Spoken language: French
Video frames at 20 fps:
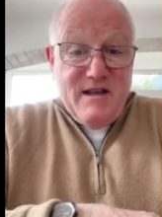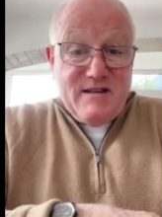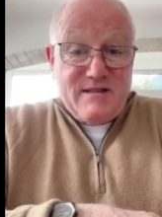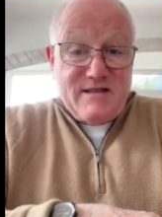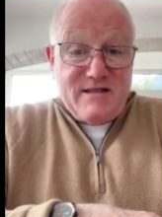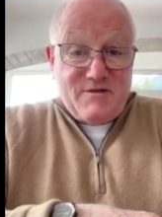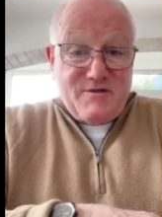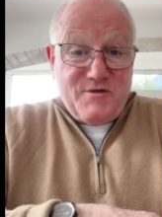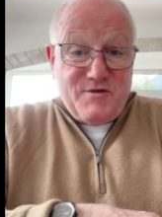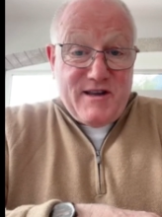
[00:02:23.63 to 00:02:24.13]

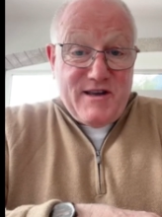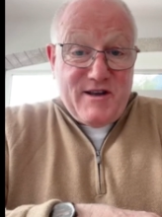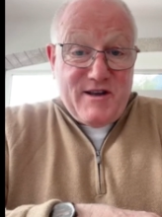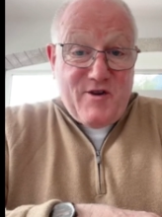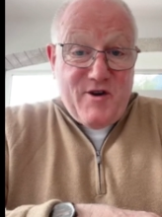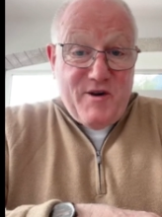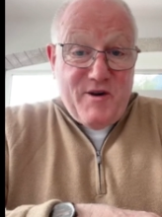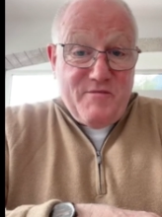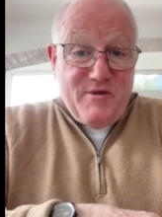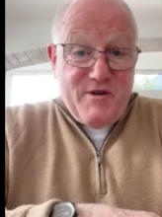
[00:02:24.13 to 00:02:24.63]
ça serait
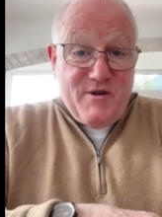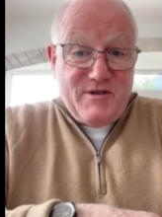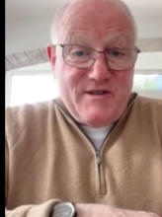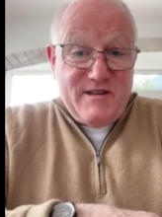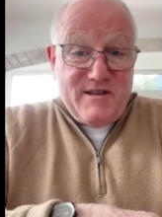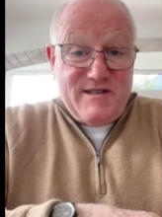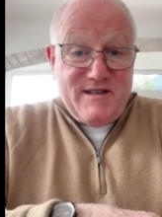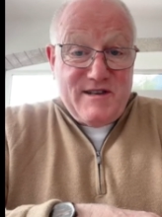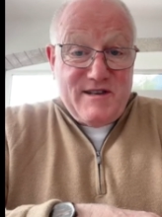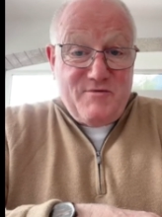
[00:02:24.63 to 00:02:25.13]
comme euh,
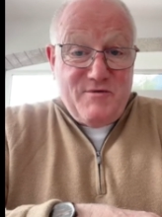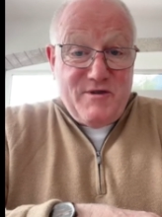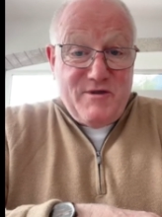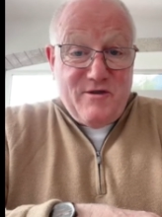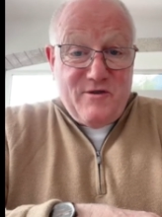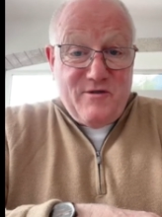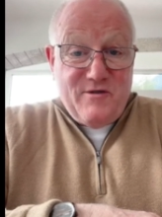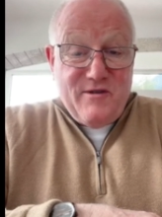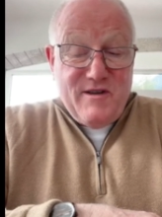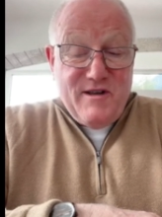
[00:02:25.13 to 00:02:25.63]
des
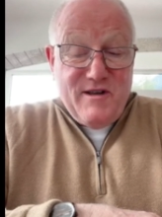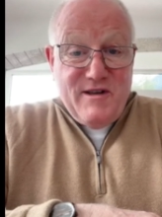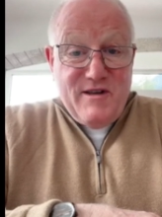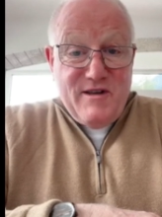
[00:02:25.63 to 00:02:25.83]
aiguillons